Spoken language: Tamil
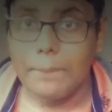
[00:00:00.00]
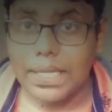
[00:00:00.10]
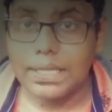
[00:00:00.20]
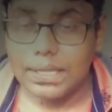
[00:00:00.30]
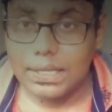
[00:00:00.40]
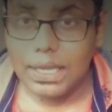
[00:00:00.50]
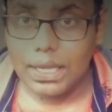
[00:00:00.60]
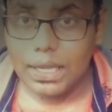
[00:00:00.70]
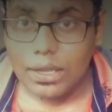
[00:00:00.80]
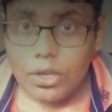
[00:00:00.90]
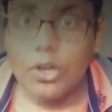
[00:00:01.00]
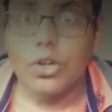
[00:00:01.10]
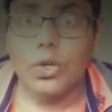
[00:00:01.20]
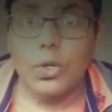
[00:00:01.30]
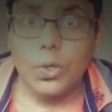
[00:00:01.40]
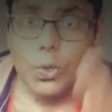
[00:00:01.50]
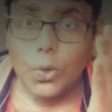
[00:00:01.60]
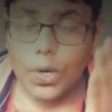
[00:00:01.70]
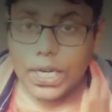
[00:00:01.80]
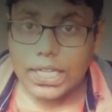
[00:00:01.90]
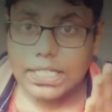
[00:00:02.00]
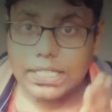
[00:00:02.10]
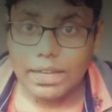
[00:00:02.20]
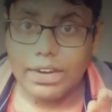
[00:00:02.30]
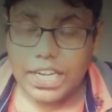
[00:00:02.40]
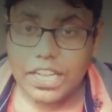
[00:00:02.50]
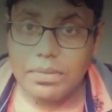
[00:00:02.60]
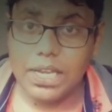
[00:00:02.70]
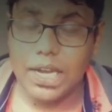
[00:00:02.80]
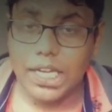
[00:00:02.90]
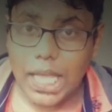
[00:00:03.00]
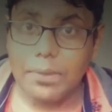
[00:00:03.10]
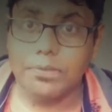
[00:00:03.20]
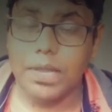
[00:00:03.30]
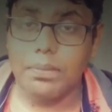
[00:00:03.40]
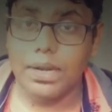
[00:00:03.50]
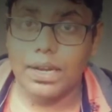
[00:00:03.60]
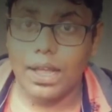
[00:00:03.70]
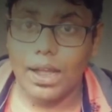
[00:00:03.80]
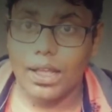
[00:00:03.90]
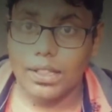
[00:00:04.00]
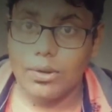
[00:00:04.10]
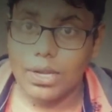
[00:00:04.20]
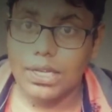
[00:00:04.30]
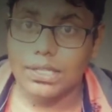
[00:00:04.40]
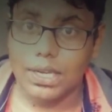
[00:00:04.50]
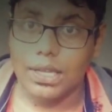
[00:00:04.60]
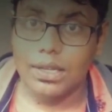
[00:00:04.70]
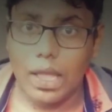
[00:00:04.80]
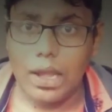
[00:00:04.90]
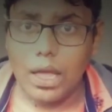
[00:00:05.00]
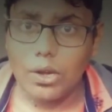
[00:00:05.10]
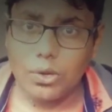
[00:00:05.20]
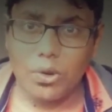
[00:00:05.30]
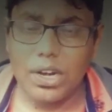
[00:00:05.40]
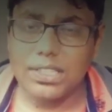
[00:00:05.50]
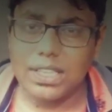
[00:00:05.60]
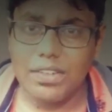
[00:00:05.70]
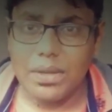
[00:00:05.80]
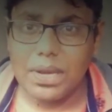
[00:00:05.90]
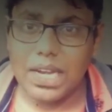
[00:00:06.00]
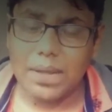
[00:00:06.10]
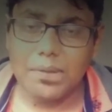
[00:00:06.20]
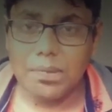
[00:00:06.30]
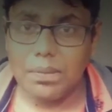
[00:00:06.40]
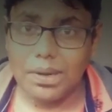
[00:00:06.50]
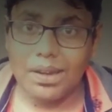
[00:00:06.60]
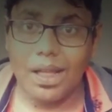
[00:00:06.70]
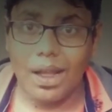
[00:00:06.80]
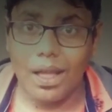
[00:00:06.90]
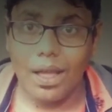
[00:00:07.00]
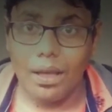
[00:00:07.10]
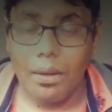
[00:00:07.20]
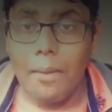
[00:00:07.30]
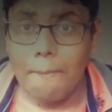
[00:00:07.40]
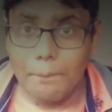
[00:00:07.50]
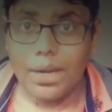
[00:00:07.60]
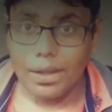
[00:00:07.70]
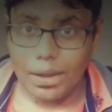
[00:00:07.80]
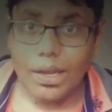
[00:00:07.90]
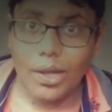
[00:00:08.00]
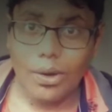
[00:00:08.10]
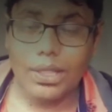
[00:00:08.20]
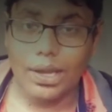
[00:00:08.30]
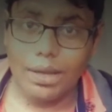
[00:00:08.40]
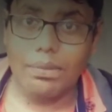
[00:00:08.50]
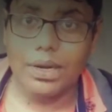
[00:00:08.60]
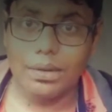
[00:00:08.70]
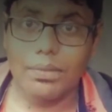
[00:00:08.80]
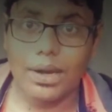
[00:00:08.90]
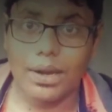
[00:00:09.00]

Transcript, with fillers: மந்த்லி டூ ஹண்ட்ரட் அண்ட் செவன்ட்டி மில்லியன் டைம்ஸ் ப்ளே பண்ணியிருக்காங்க இந்த உலகத்தில் எல்லாரும் டூ ஹண்ட்ரட் அண்ட் செவன்ட்டி மில்லியன் டைம்ஸ் ப்ளே பண்ணியிருக்காங்க பட் இங்கே ஒருத்தன் என்ன பண்றான்னு